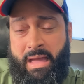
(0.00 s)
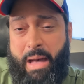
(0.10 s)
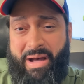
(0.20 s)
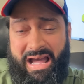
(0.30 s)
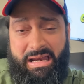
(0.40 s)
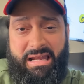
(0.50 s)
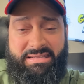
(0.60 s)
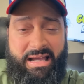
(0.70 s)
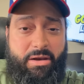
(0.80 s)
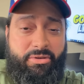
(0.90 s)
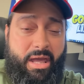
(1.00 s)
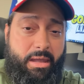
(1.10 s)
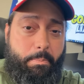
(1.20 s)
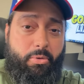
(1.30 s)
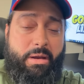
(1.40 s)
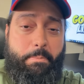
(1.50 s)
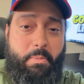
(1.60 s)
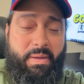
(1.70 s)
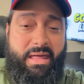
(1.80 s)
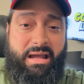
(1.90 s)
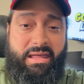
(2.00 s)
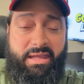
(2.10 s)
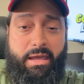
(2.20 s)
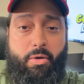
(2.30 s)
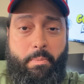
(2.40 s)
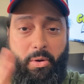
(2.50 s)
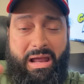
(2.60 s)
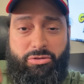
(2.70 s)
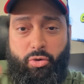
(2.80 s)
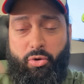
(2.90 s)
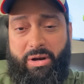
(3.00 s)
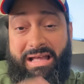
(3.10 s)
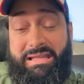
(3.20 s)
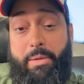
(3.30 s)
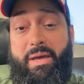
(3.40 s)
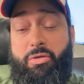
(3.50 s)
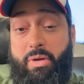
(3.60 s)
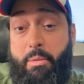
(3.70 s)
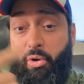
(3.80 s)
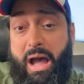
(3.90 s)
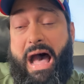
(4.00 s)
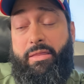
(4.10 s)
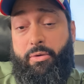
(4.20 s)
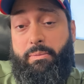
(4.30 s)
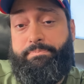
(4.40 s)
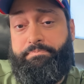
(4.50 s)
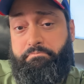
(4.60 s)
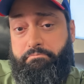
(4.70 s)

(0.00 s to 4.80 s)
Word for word: A Magali la sacaron de ahí por una propiedad que, que compró la Tora a través de un abogado,